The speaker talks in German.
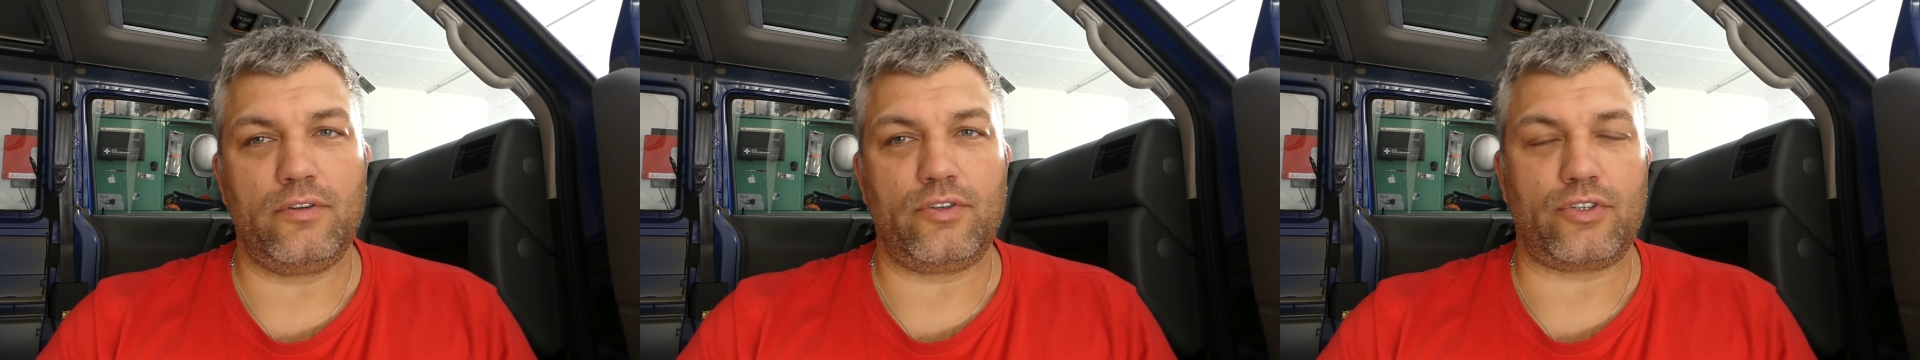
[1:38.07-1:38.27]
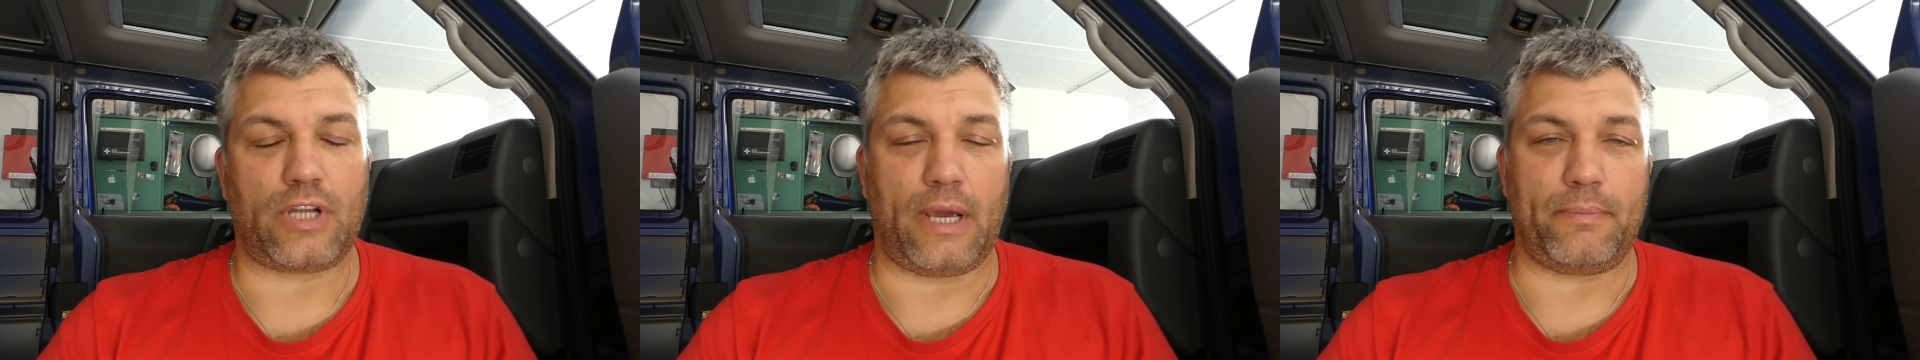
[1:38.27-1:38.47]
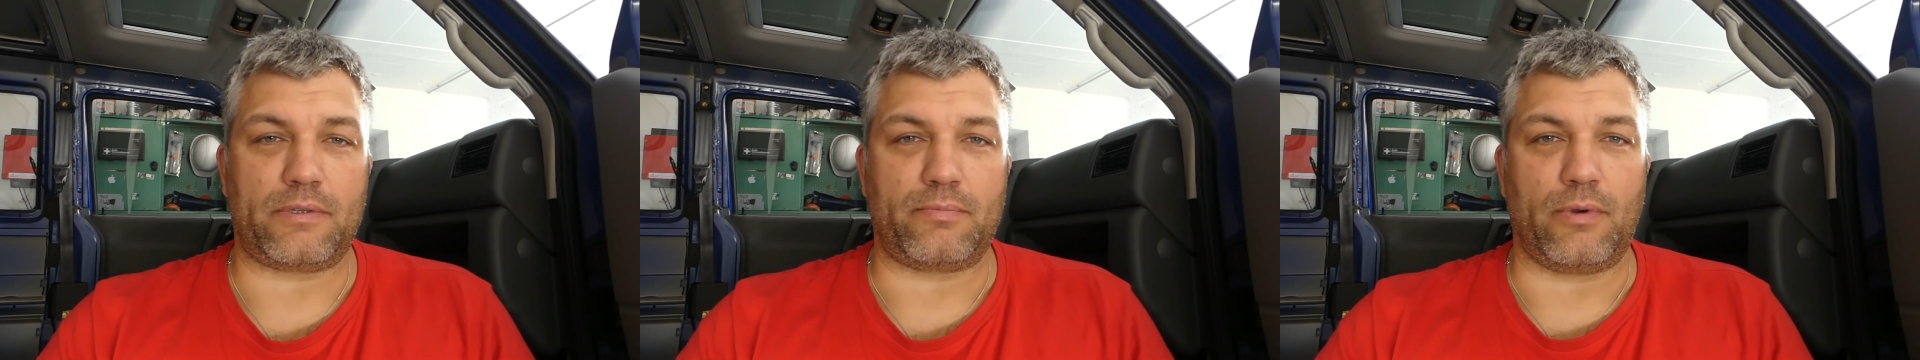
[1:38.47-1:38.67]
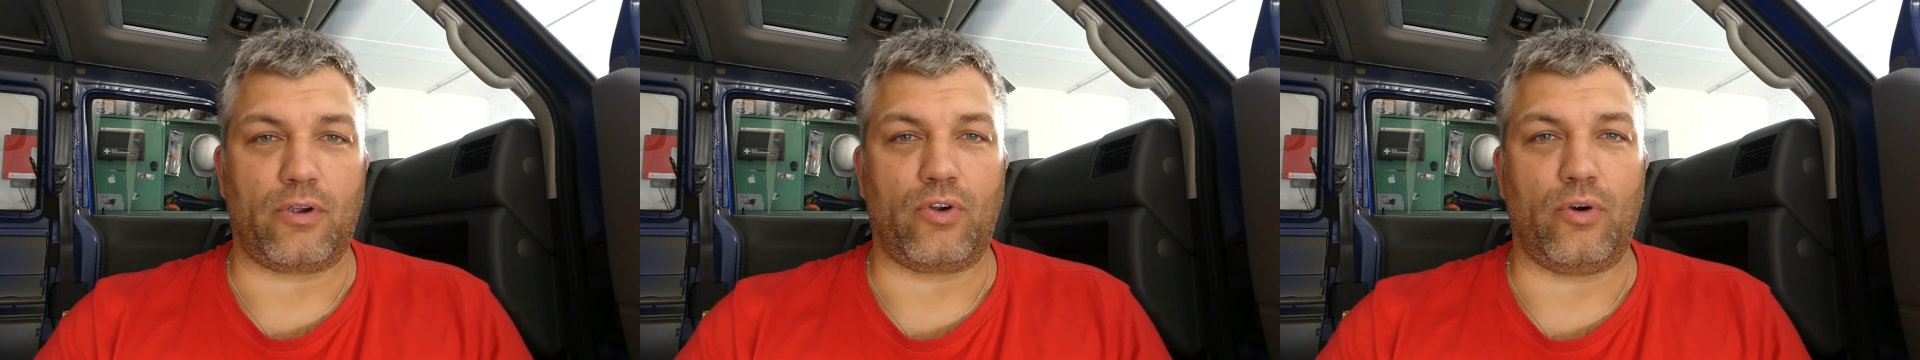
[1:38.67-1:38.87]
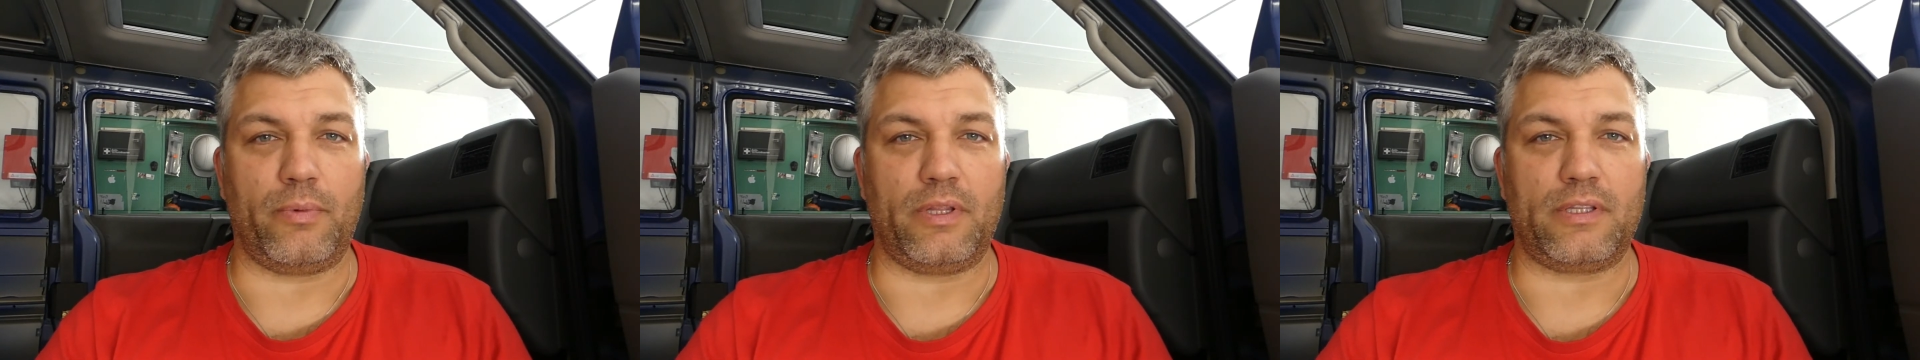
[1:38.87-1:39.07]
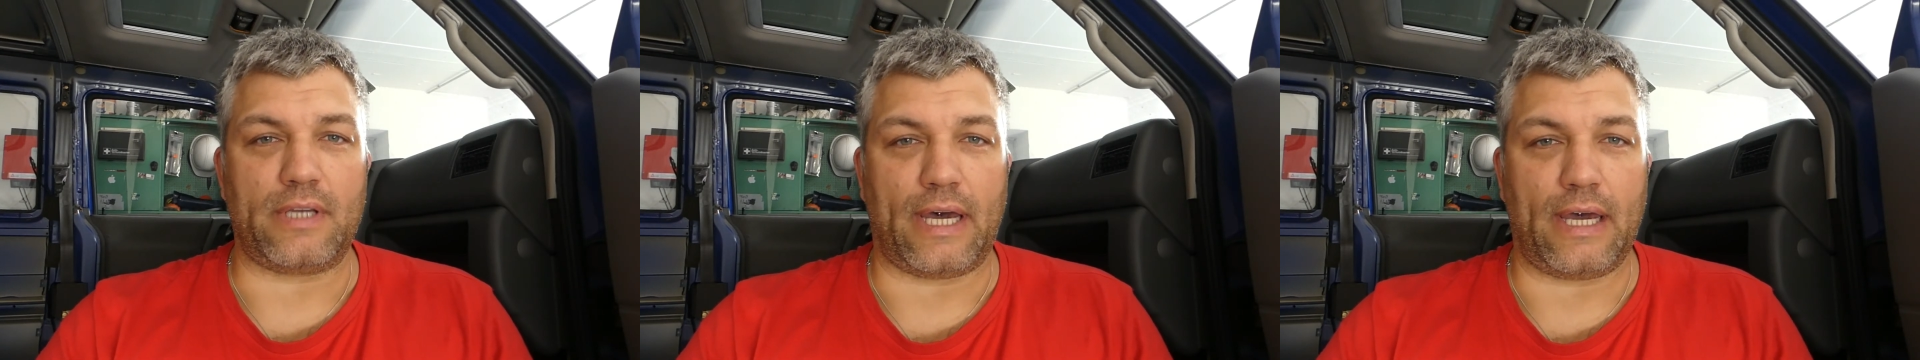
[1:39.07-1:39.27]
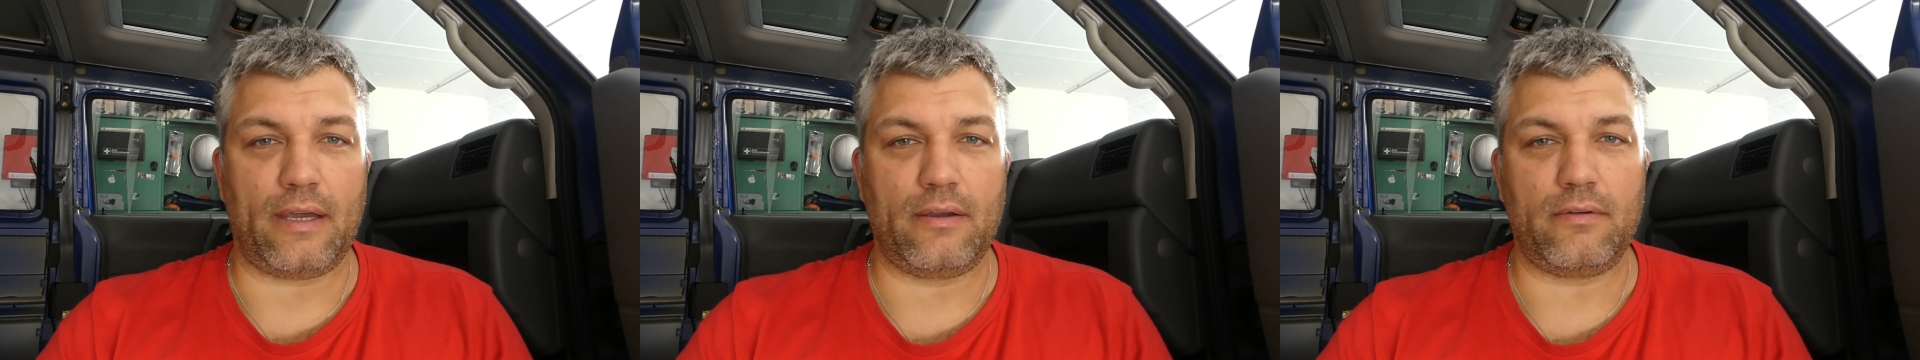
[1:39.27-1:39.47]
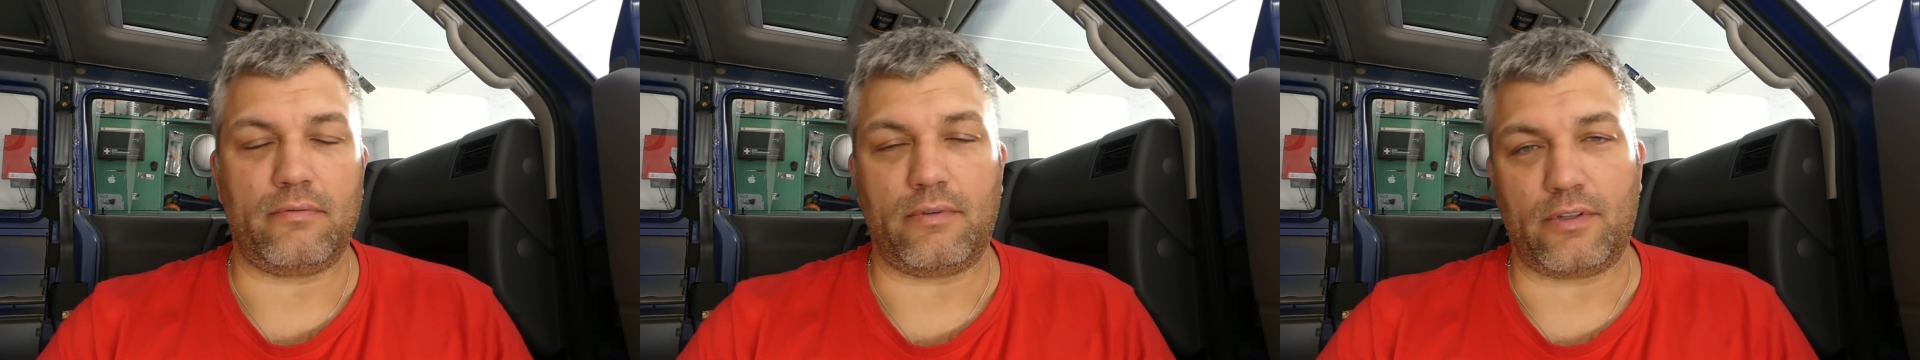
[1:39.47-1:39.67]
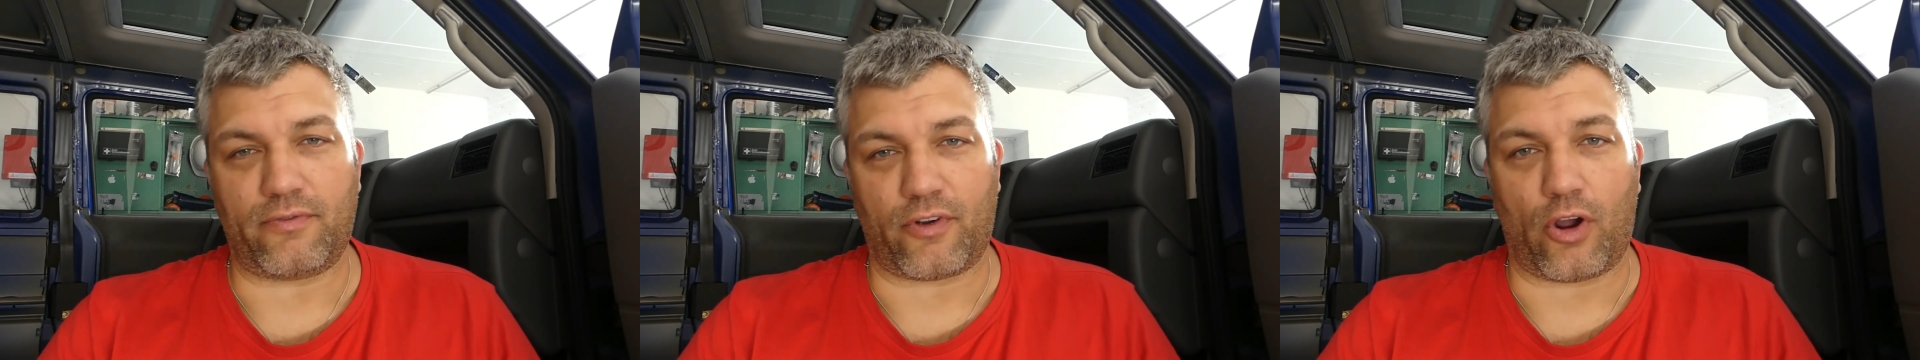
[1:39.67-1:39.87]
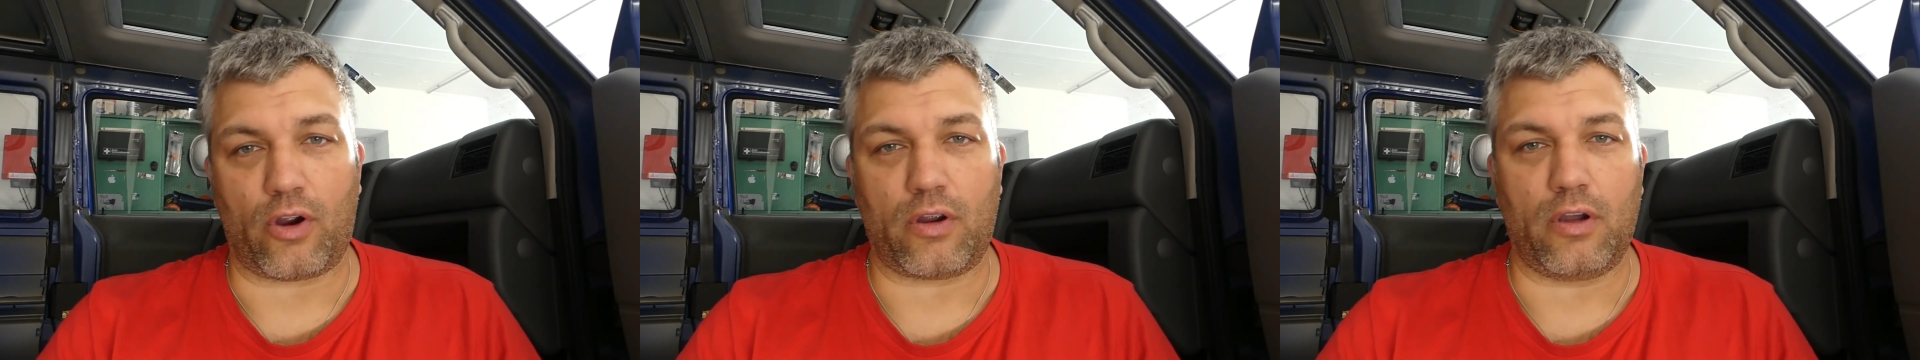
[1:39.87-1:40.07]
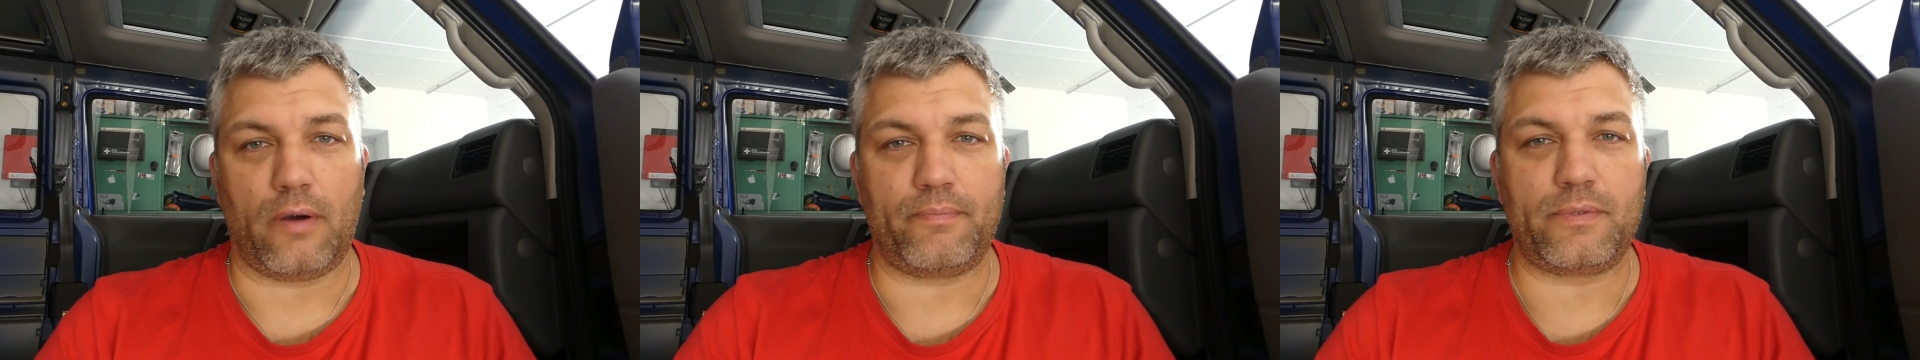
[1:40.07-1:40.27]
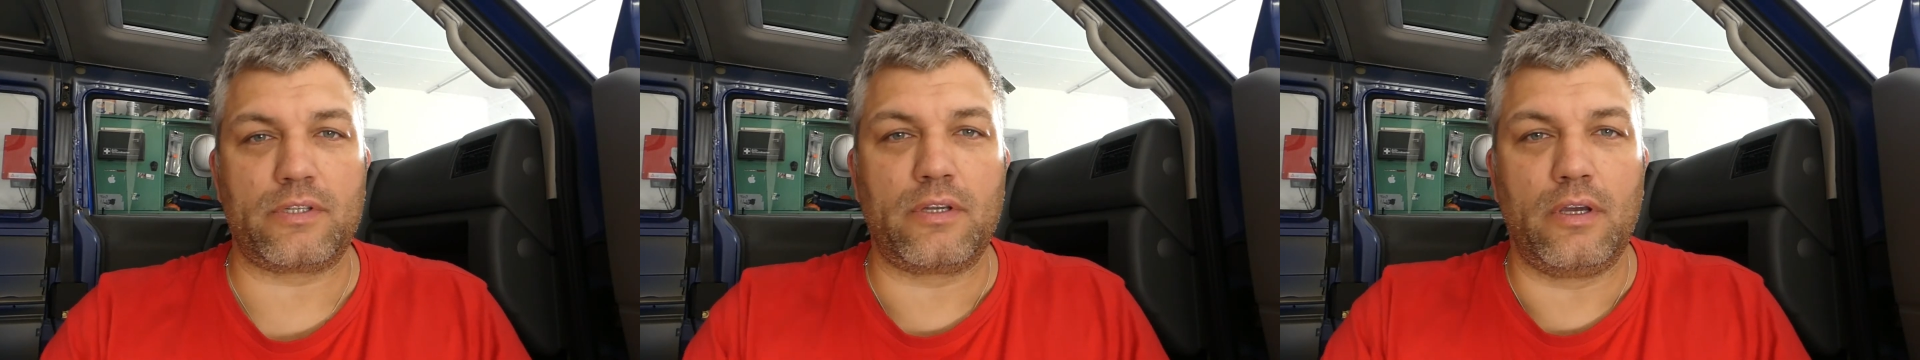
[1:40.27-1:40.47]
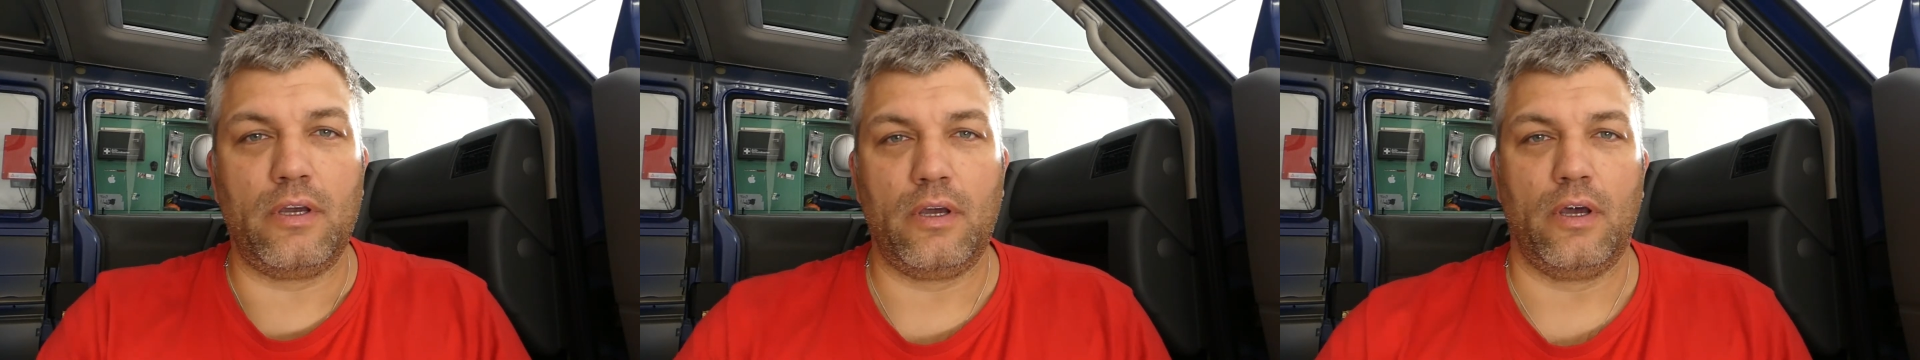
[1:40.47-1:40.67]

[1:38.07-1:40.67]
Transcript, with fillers: schreibt es mir einen Kommentar, wenn ihr Fragen habt.